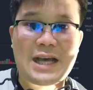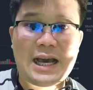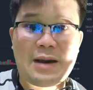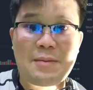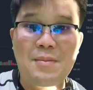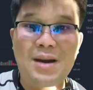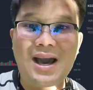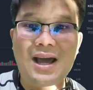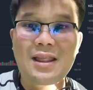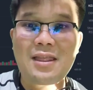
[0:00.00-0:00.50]

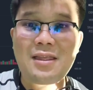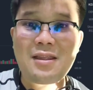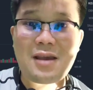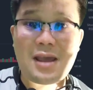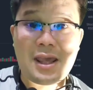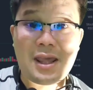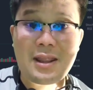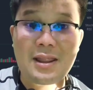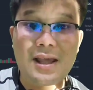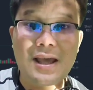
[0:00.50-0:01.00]
สามารถ
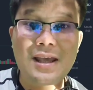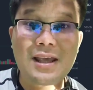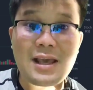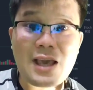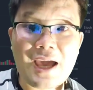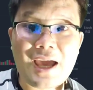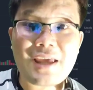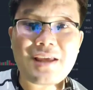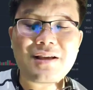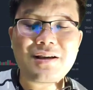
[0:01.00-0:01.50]
เทรดได้
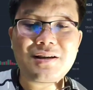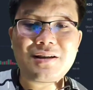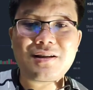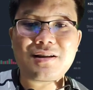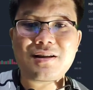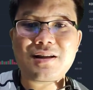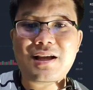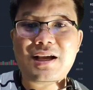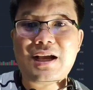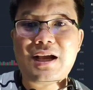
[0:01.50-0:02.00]
ง่ายขึ้
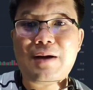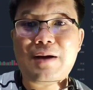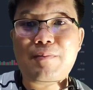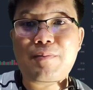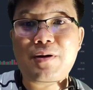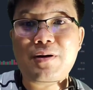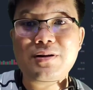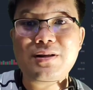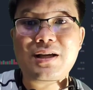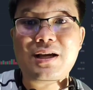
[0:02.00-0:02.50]
นนะครั
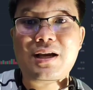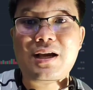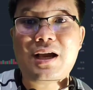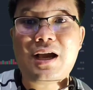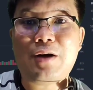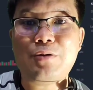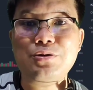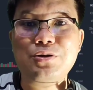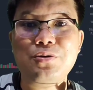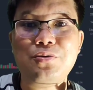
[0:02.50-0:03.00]
บเพราะจะ
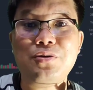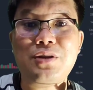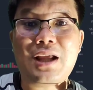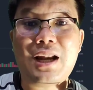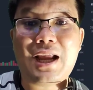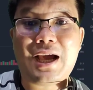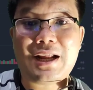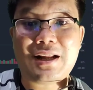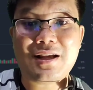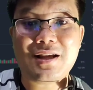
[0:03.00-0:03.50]
เข้าสู่
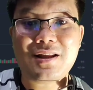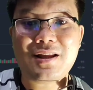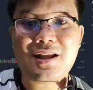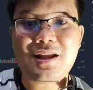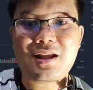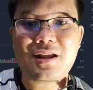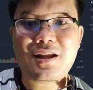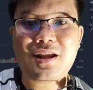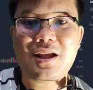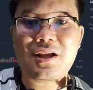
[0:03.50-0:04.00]
ตลาดกระ
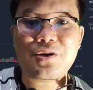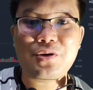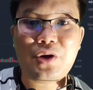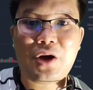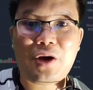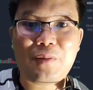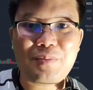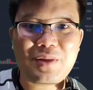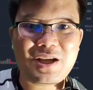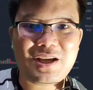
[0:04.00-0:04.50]
ทิงอีก
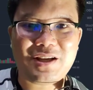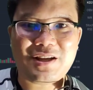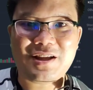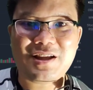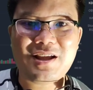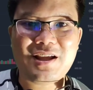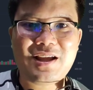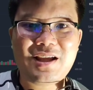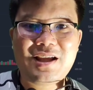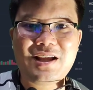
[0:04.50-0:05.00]
รอบหนึ่ง
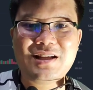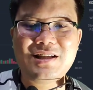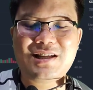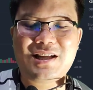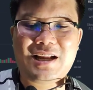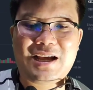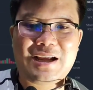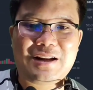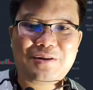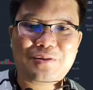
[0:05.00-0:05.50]

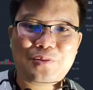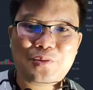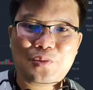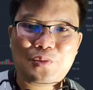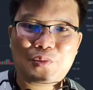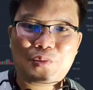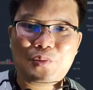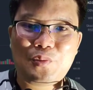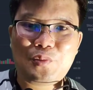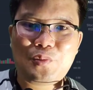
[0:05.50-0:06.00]
ฉะนั้น
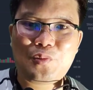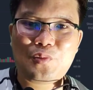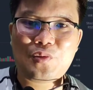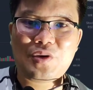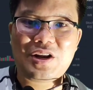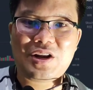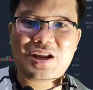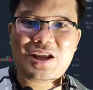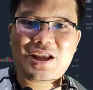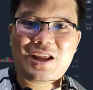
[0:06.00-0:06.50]

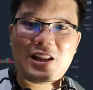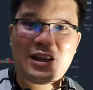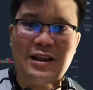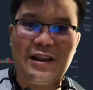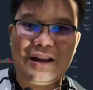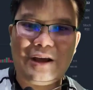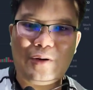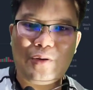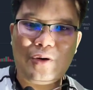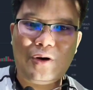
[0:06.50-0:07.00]
วันนี้
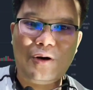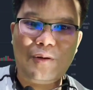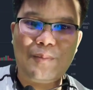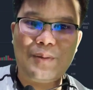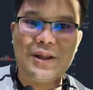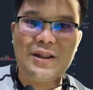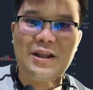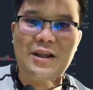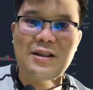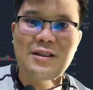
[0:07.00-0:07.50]
เราก็
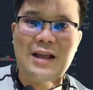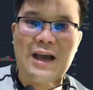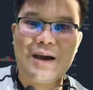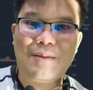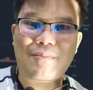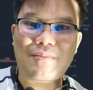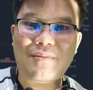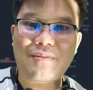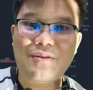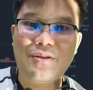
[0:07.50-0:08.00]
ไปติด
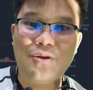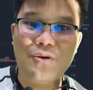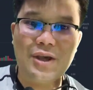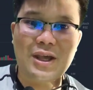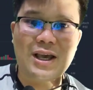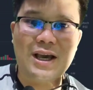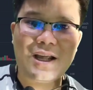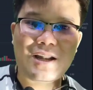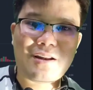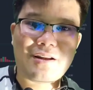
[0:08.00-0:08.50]
ตามด้
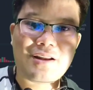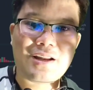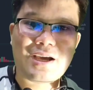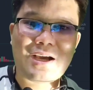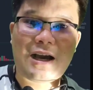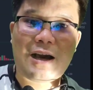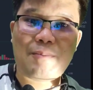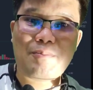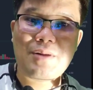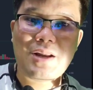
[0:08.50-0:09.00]
วยกัน
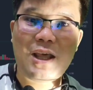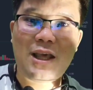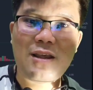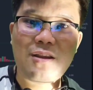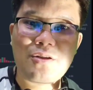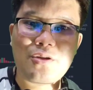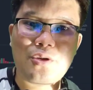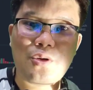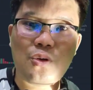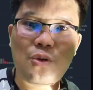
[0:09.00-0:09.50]
นะครับลิ
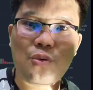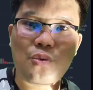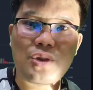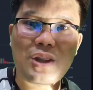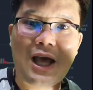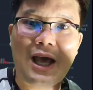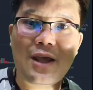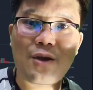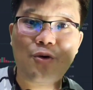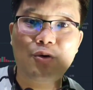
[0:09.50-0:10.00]
งก์อ
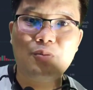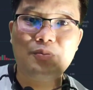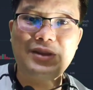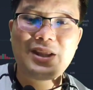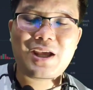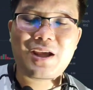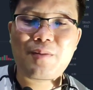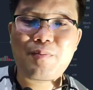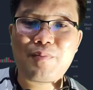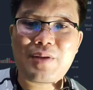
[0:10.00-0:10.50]
ยู่ใต้กลุ่ม
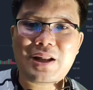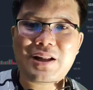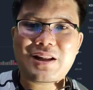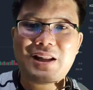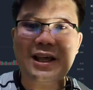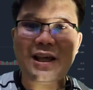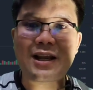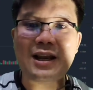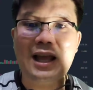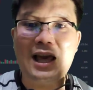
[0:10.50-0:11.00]
นี้เป็น
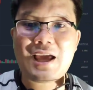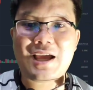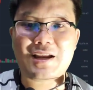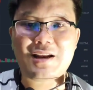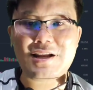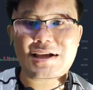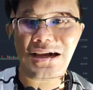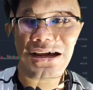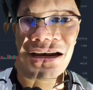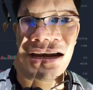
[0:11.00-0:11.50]
ลิงก์แรก
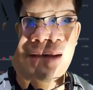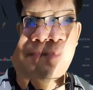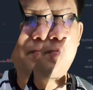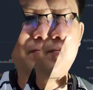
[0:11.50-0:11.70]
นะค